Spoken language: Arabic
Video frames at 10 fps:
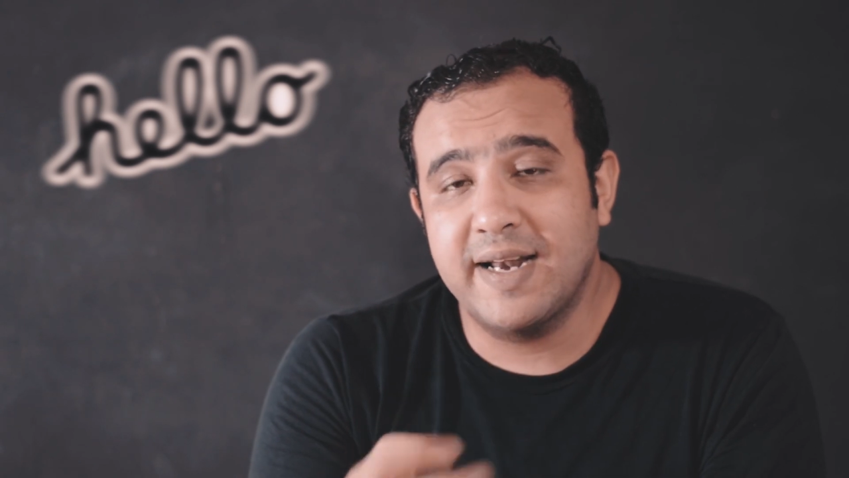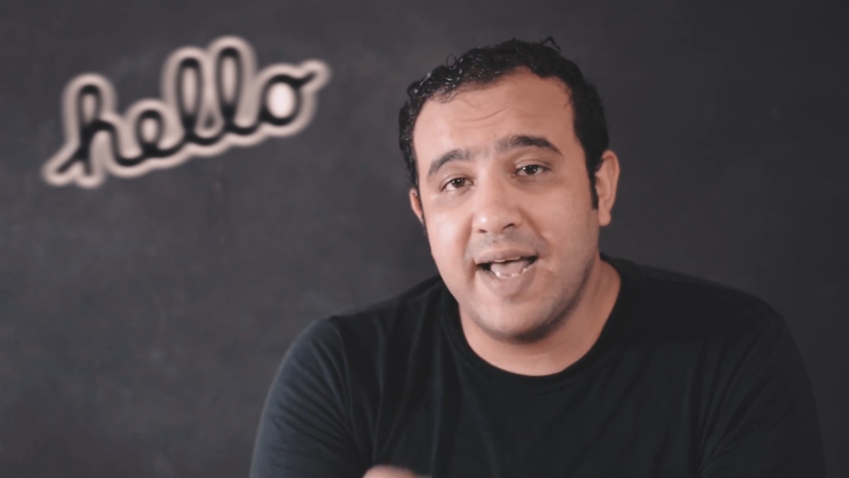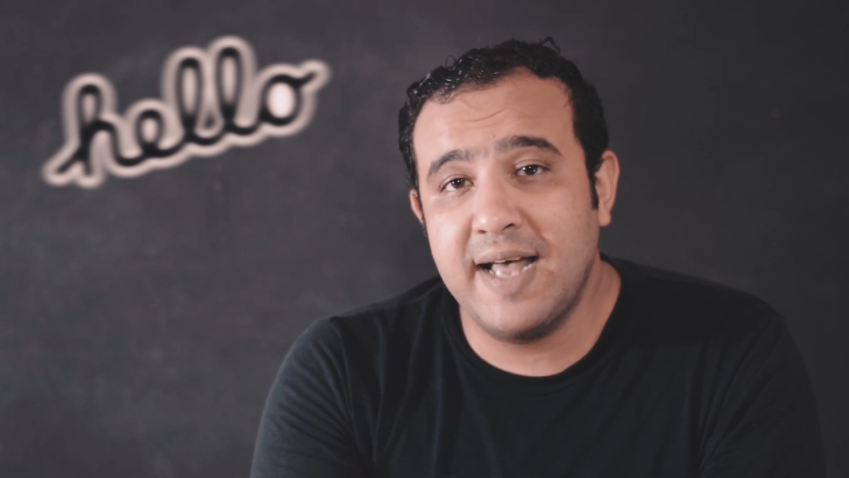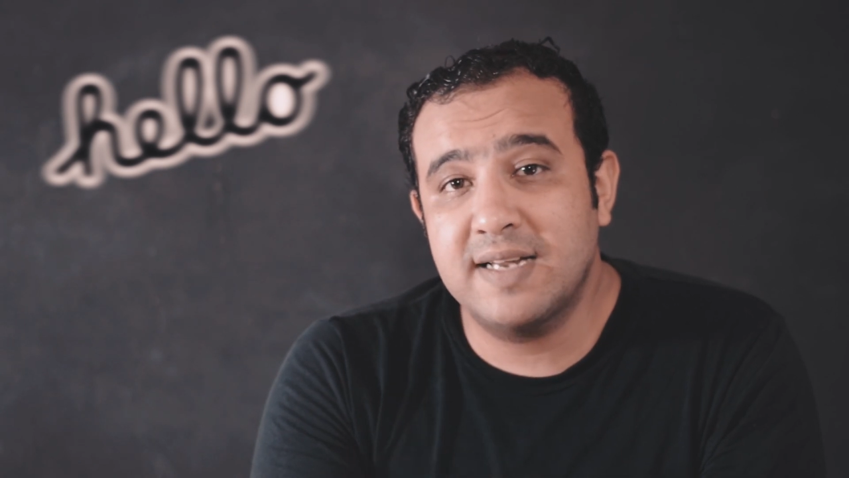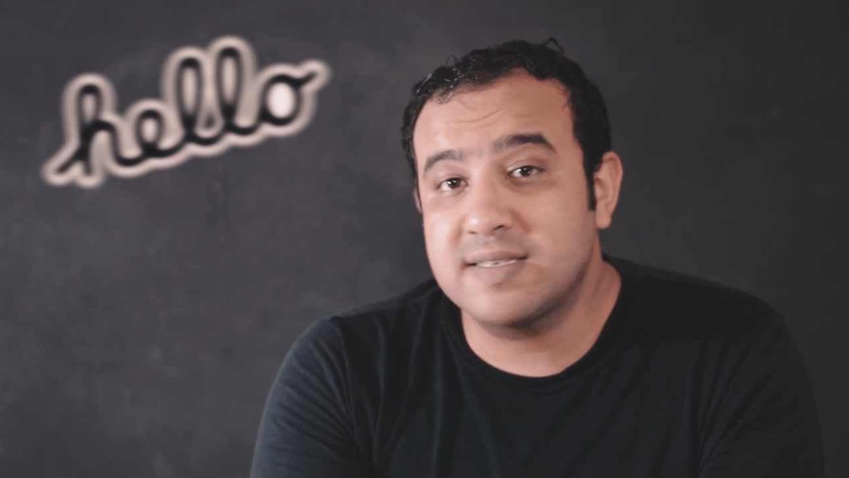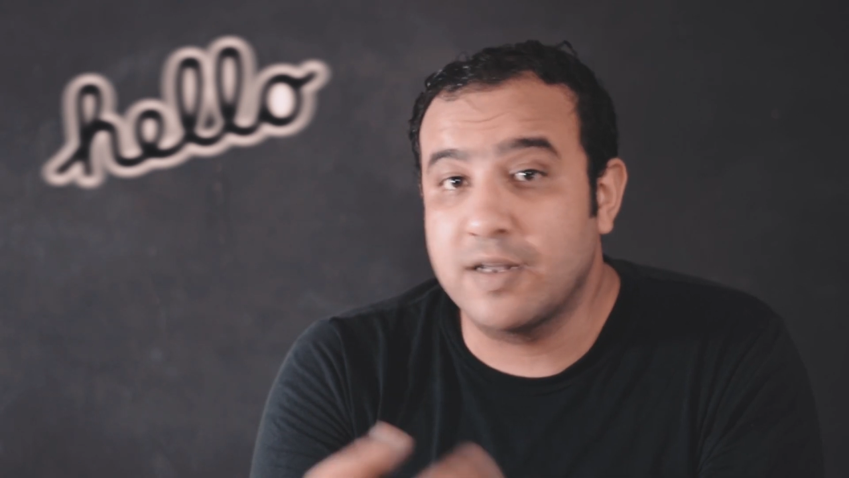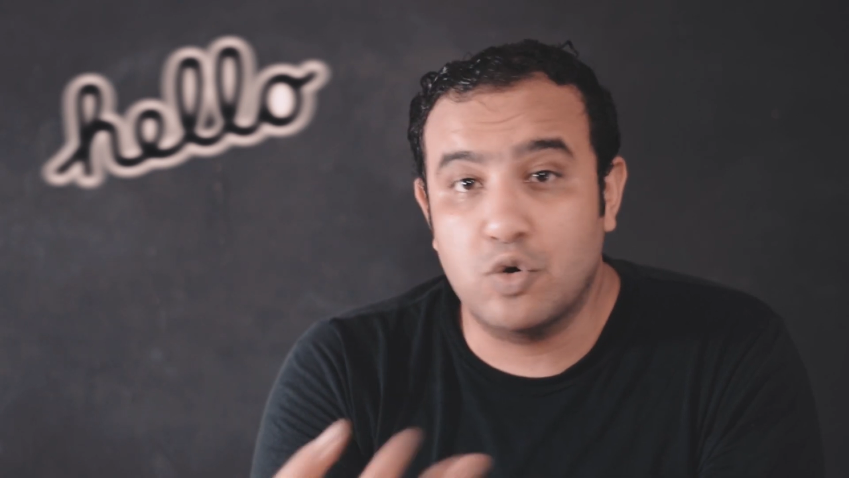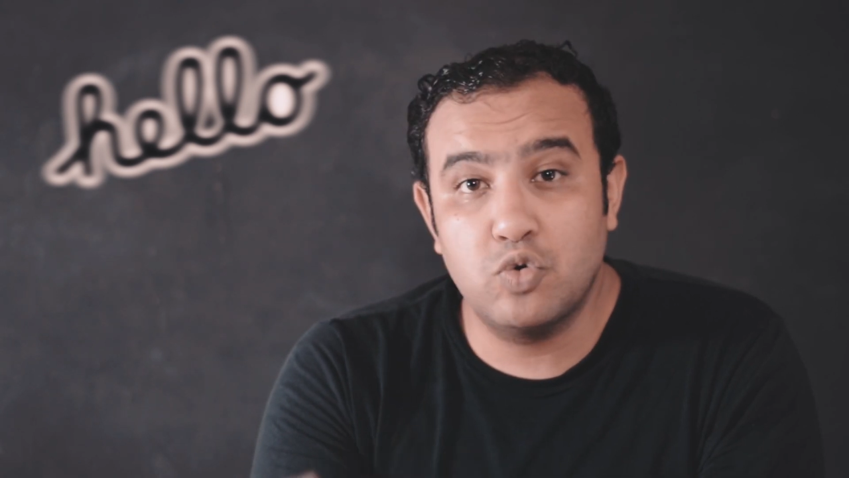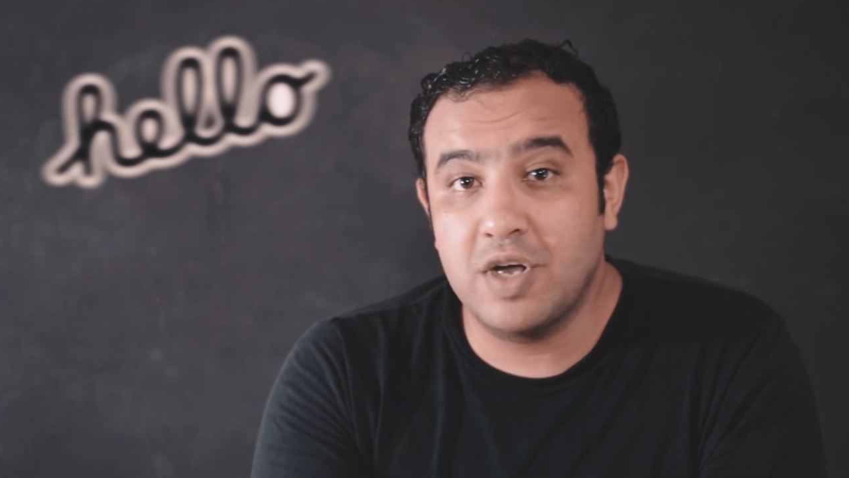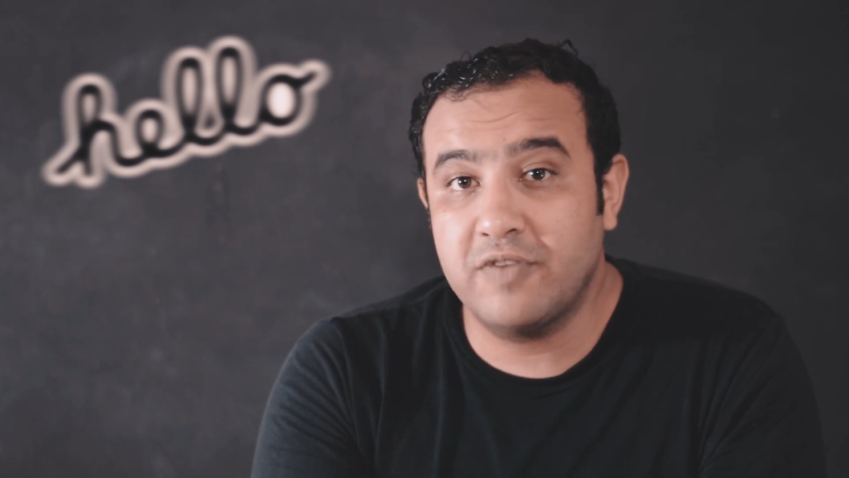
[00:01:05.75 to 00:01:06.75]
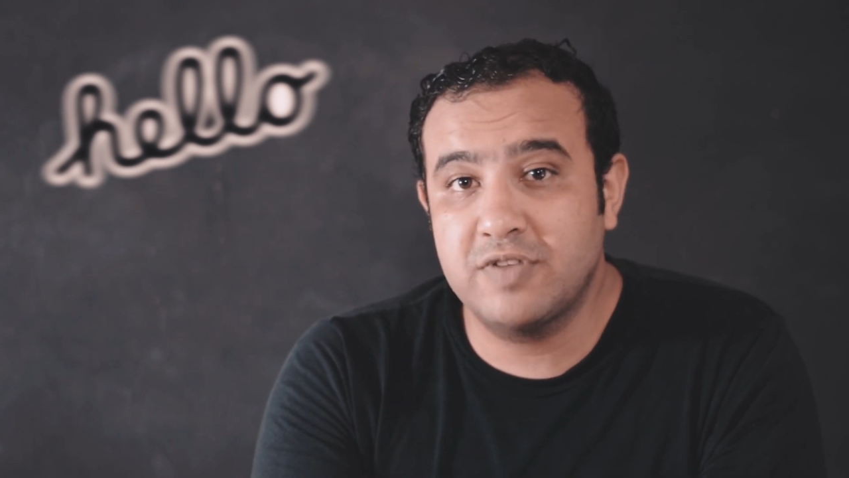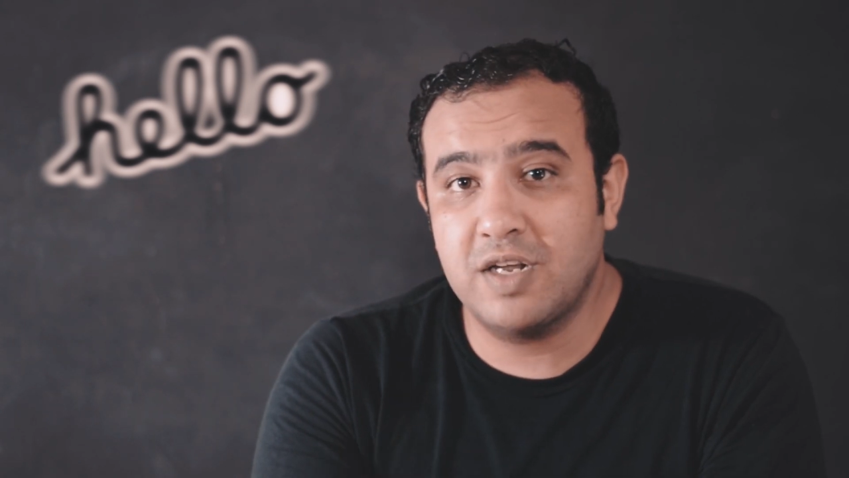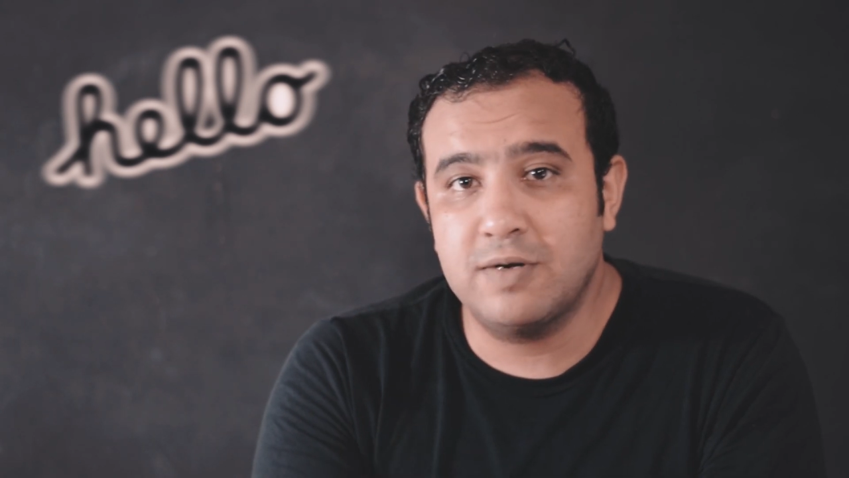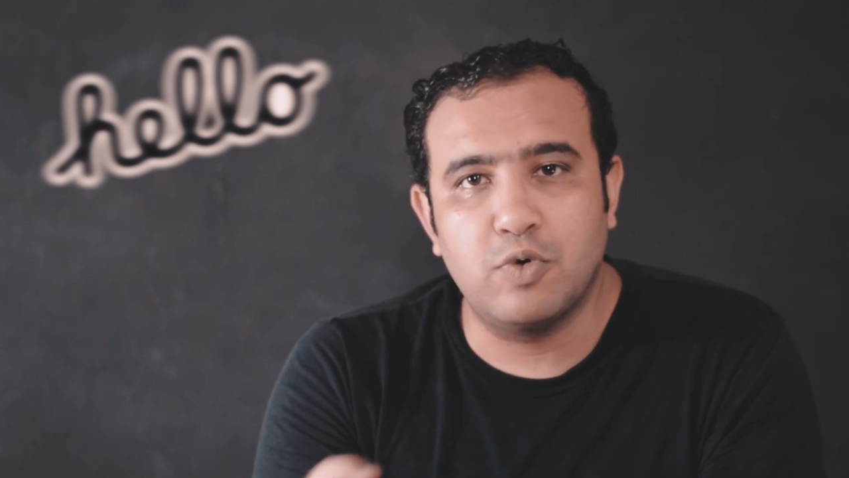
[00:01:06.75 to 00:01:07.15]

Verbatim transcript: الاحدث هيكون افضل